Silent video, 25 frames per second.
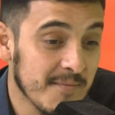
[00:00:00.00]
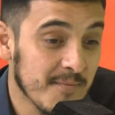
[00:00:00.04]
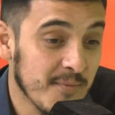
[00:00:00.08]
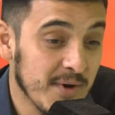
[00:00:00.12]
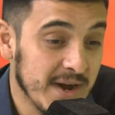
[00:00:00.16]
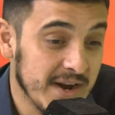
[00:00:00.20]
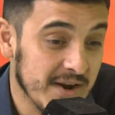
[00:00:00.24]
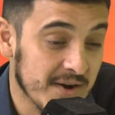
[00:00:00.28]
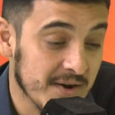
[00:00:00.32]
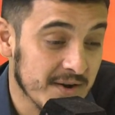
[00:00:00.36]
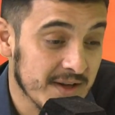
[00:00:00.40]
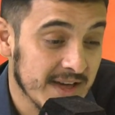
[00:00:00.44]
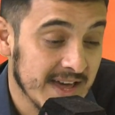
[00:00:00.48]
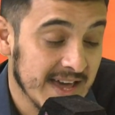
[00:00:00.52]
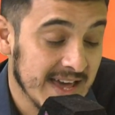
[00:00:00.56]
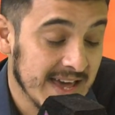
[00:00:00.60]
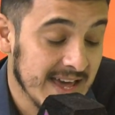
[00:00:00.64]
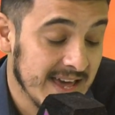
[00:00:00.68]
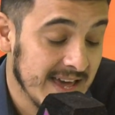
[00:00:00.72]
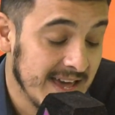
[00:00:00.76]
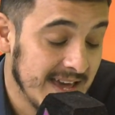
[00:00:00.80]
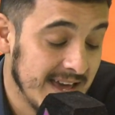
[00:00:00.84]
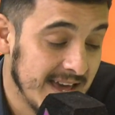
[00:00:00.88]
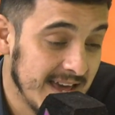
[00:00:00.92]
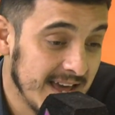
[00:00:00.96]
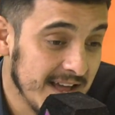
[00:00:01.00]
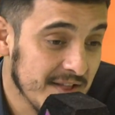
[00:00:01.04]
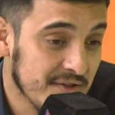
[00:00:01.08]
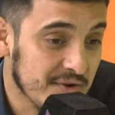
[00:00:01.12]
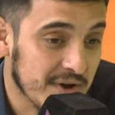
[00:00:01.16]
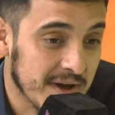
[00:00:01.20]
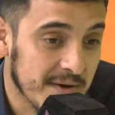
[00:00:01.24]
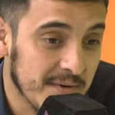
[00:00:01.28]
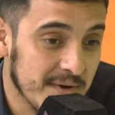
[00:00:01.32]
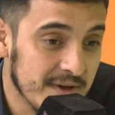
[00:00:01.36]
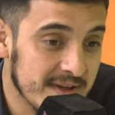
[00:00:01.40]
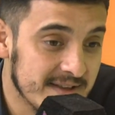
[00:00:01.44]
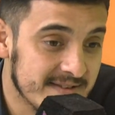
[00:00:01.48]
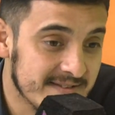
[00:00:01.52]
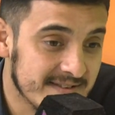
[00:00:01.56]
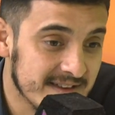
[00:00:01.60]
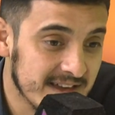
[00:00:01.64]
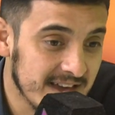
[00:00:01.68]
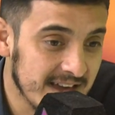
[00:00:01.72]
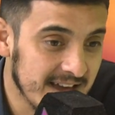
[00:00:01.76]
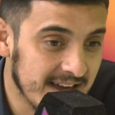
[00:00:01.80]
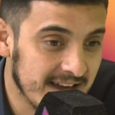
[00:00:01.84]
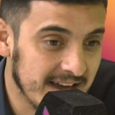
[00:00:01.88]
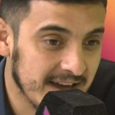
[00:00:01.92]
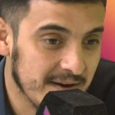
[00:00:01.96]
Bueno, esto que vos
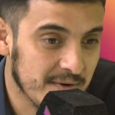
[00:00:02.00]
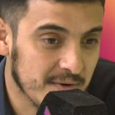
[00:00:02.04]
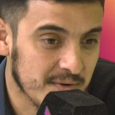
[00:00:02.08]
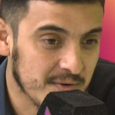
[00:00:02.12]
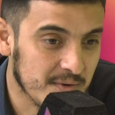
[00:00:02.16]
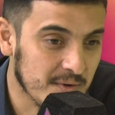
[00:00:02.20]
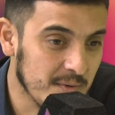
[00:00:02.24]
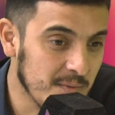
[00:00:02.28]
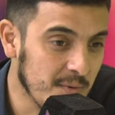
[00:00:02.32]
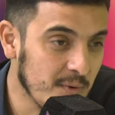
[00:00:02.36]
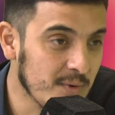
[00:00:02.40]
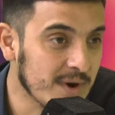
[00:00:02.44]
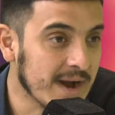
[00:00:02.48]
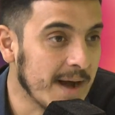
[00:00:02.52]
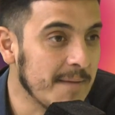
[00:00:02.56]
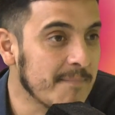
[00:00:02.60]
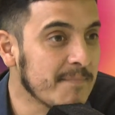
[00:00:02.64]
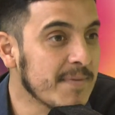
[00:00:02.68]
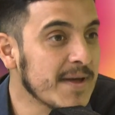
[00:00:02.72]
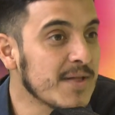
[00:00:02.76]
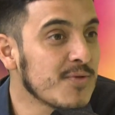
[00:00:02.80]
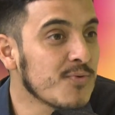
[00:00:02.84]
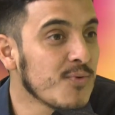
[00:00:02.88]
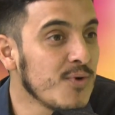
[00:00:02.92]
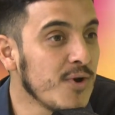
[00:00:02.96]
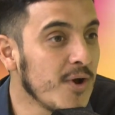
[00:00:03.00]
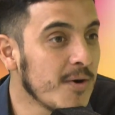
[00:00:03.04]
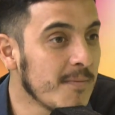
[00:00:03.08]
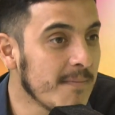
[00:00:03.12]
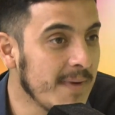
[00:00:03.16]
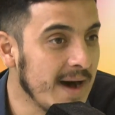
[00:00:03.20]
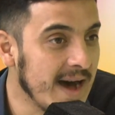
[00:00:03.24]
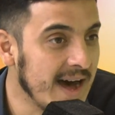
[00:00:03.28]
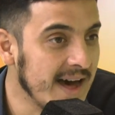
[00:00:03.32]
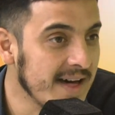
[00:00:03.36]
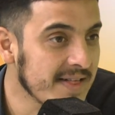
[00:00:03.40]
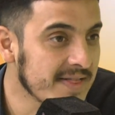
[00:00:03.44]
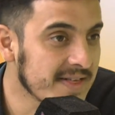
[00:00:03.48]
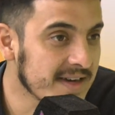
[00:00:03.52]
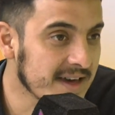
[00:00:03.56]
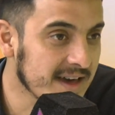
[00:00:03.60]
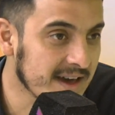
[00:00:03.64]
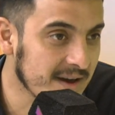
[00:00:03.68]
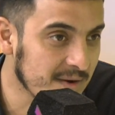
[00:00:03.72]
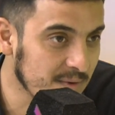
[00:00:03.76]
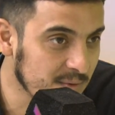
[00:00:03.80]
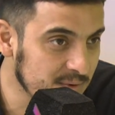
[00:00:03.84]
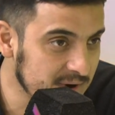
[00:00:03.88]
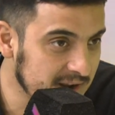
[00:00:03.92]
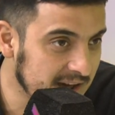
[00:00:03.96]
decís es como un capítulo más
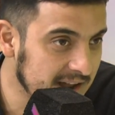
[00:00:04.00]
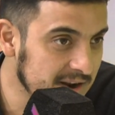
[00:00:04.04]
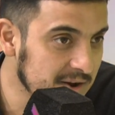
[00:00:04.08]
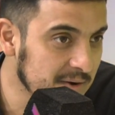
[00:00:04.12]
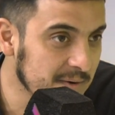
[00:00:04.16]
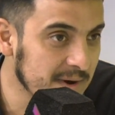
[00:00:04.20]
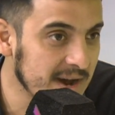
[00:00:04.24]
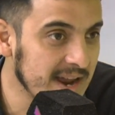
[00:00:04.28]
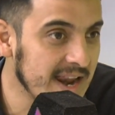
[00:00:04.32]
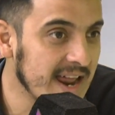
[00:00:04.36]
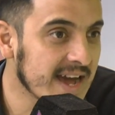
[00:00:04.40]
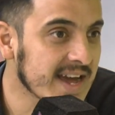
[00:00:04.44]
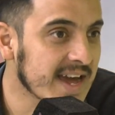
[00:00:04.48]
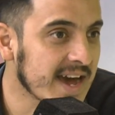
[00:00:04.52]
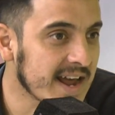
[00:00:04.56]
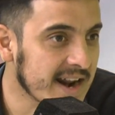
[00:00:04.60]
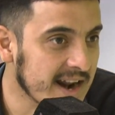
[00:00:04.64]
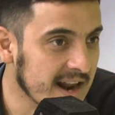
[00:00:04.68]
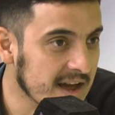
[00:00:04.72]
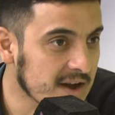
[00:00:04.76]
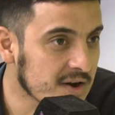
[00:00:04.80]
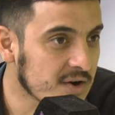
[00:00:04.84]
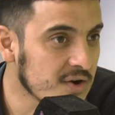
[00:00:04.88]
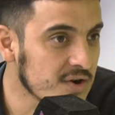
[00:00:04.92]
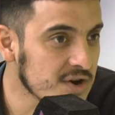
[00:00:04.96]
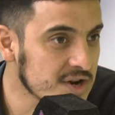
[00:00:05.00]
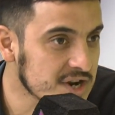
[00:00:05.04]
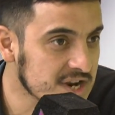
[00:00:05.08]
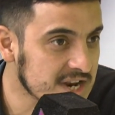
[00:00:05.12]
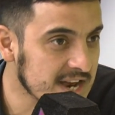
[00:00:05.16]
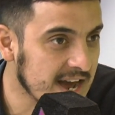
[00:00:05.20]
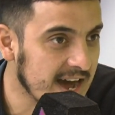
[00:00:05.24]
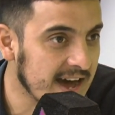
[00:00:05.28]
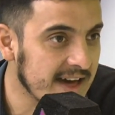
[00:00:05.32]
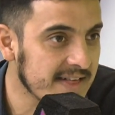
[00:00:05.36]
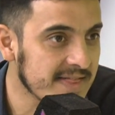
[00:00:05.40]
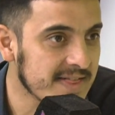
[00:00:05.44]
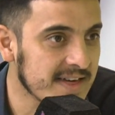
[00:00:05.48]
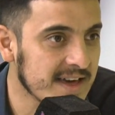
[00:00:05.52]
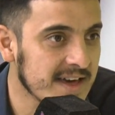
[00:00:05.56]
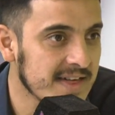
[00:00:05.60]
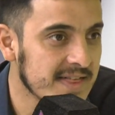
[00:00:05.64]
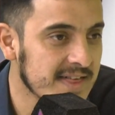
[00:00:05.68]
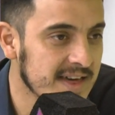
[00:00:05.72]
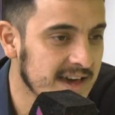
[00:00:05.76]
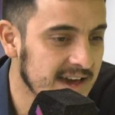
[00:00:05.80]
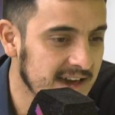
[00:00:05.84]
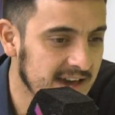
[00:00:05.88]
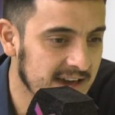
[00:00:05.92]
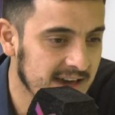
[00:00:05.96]
de una novela que arrancó ya
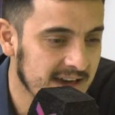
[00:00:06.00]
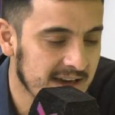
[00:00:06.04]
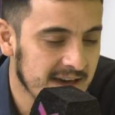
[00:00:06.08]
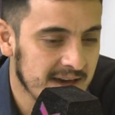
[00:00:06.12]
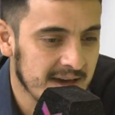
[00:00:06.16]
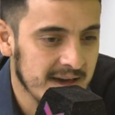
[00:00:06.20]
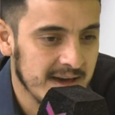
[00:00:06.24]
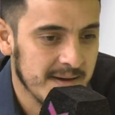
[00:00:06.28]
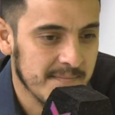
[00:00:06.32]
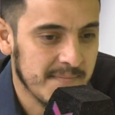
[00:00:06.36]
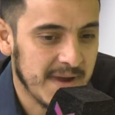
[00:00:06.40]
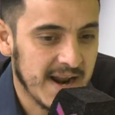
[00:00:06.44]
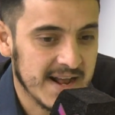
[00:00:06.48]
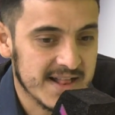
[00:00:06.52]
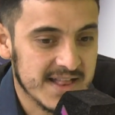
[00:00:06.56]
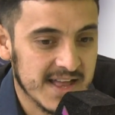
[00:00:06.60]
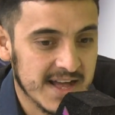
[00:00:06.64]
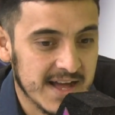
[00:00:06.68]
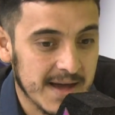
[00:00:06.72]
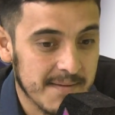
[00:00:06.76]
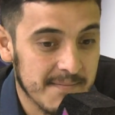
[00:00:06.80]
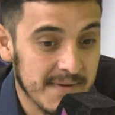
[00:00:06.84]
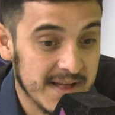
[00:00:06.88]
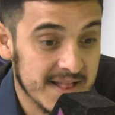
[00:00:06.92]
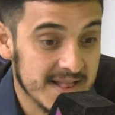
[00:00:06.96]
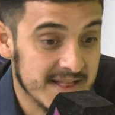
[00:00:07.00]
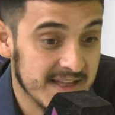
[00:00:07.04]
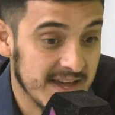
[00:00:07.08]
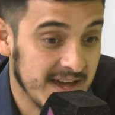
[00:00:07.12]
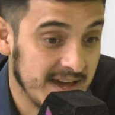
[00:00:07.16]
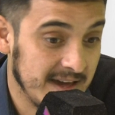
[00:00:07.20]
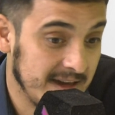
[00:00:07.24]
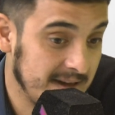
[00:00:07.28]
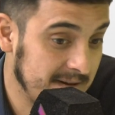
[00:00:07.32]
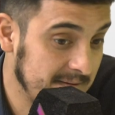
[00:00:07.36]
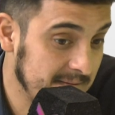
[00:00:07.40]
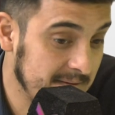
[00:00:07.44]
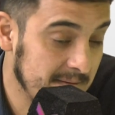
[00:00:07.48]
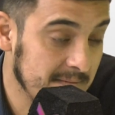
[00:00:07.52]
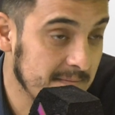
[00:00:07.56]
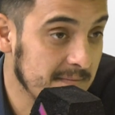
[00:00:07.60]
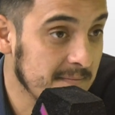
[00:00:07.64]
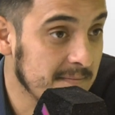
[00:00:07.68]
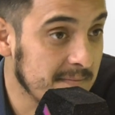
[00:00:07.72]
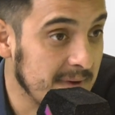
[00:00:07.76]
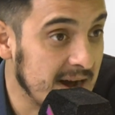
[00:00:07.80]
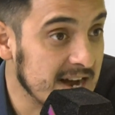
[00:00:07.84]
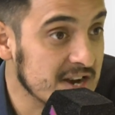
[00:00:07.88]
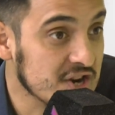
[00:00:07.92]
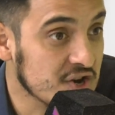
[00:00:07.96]
desde prácticamente eh,
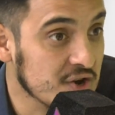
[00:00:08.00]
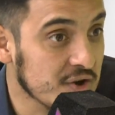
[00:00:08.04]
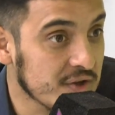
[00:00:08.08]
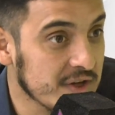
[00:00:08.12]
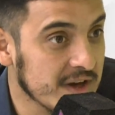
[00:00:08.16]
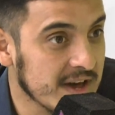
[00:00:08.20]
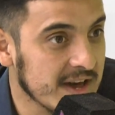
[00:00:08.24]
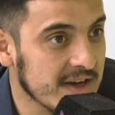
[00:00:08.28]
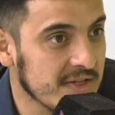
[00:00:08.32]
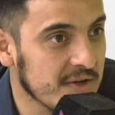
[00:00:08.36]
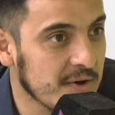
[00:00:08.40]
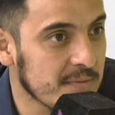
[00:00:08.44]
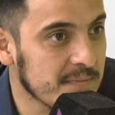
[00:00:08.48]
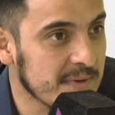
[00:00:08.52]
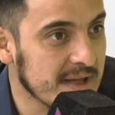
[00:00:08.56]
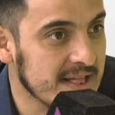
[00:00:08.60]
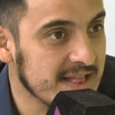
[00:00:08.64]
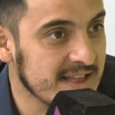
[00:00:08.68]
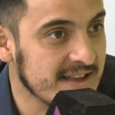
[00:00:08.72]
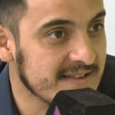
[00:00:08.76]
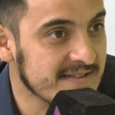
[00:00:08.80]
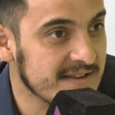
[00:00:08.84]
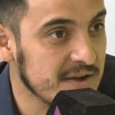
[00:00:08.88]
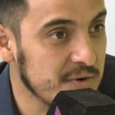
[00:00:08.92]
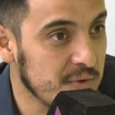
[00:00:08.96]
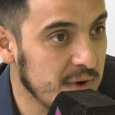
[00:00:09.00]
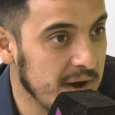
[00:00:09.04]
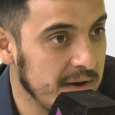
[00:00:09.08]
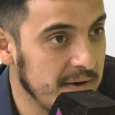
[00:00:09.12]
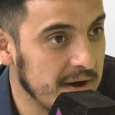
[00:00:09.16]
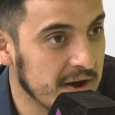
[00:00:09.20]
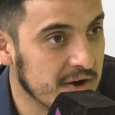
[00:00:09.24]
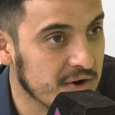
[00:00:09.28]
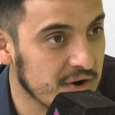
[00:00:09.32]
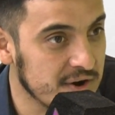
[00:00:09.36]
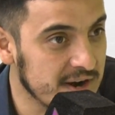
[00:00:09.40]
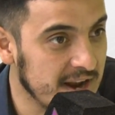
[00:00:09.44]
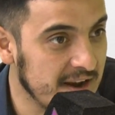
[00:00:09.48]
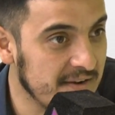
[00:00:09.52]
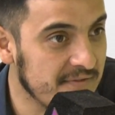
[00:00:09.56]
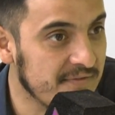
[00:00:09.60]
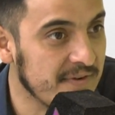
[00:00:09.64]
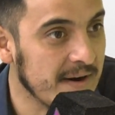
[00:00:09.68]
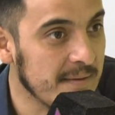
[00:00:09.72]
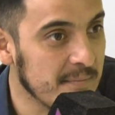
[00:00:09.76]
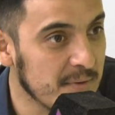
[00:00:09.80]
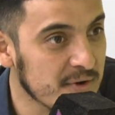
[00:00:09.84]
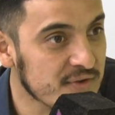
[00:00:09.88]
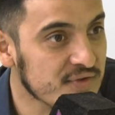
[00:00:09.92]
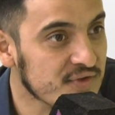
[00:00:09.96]
mayo de 2019 con el
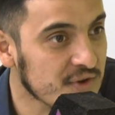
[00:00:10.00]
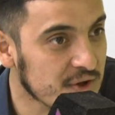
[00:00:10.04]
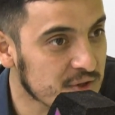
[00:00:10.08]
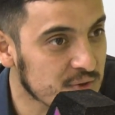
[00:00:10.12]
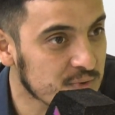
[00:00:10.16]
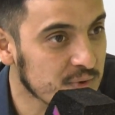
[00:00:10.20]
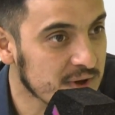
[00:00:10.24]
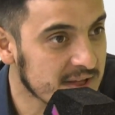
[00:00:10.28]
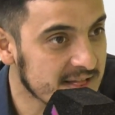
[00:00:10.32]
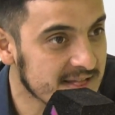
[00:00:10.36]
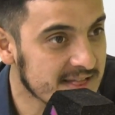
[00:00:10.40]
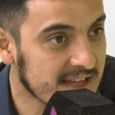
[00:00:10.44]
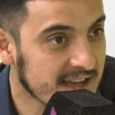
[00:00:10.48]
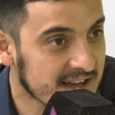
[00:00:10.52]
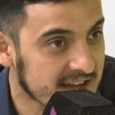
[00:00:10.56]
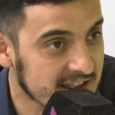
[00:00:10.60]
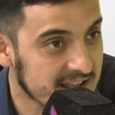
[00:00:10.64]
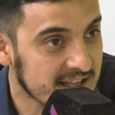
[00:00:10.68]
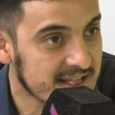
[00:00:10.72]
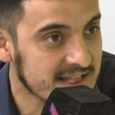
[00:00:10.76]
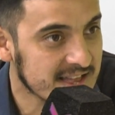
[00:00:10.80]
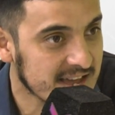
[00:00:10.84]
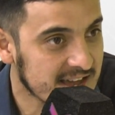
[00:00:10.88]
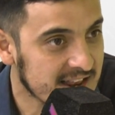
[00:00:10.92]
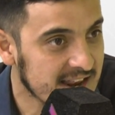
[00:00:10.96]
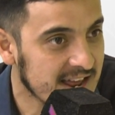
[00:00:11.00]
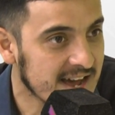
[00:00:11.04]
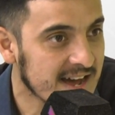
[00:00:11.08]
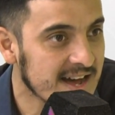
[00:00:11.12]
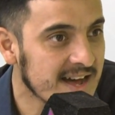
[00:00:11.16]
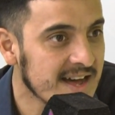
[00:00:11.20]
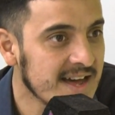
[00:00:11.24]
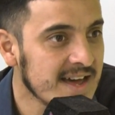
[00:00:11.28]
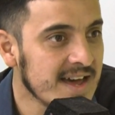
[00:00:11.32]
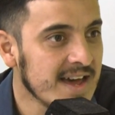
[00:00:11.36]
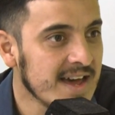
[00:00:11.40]
famoso tuit de Cristina